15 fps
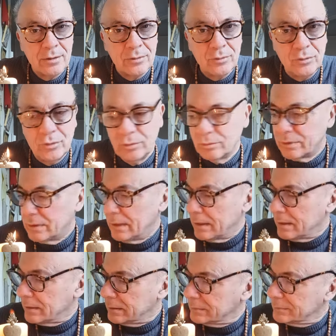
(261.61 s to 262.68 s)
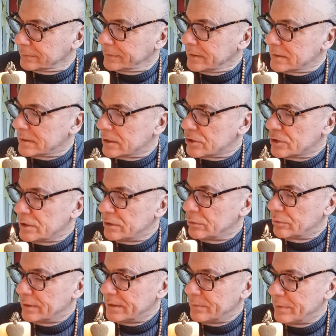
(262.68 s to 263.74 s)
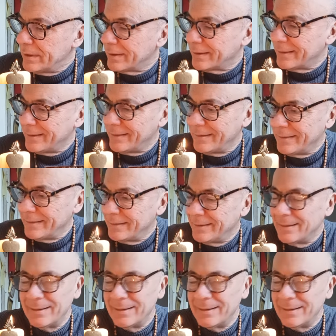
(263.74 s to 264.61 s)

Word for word: Donc là, il s'agit de libérer